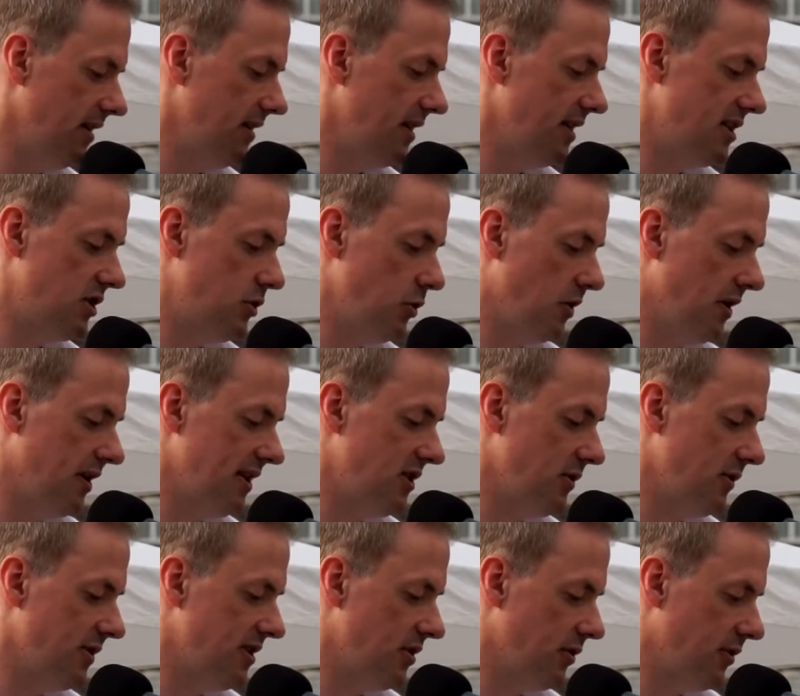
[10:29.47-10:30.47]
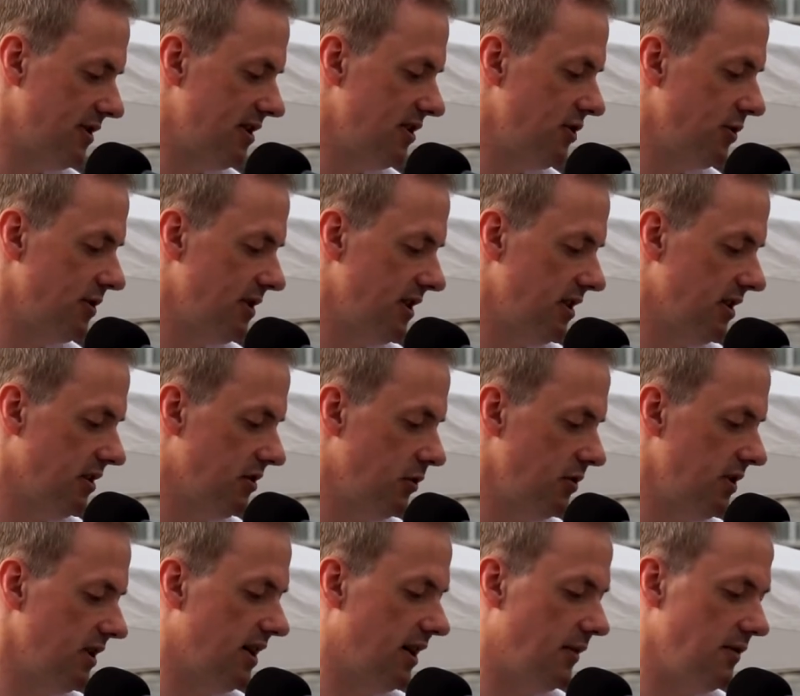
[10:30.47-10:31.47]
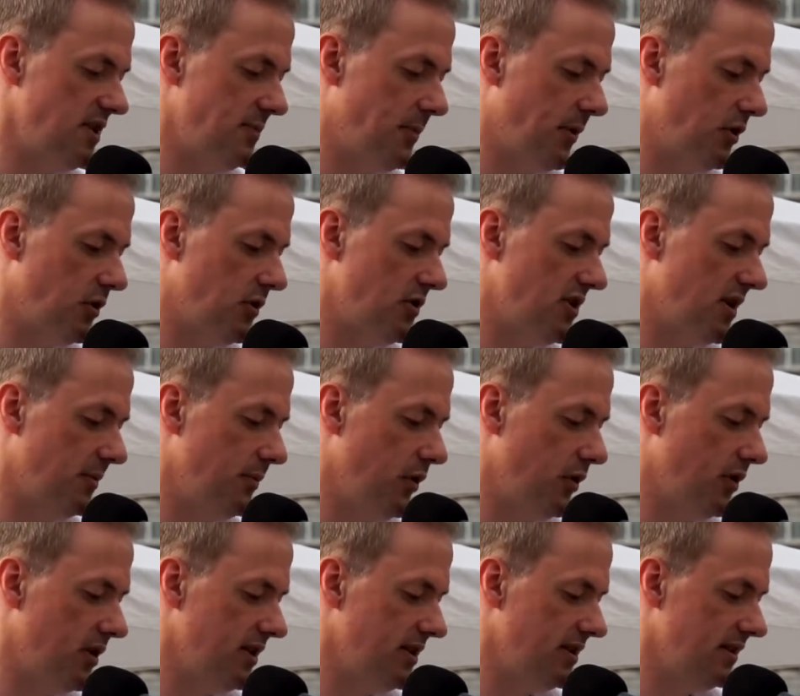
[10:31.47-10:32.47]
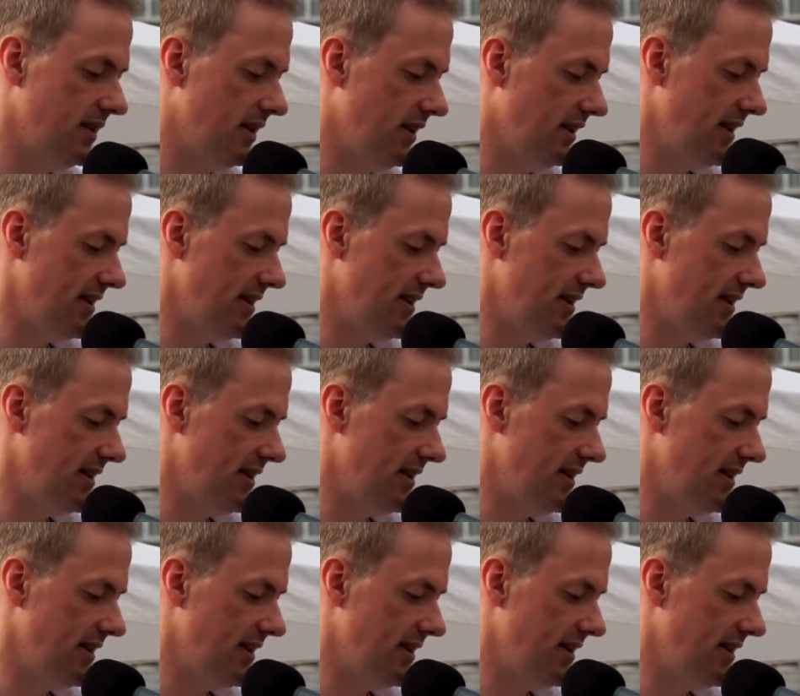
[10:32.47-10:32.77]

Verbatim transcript: den Zugang zu Ressourcen zu sichern und ihre Ausbeutung zu ermöglichen,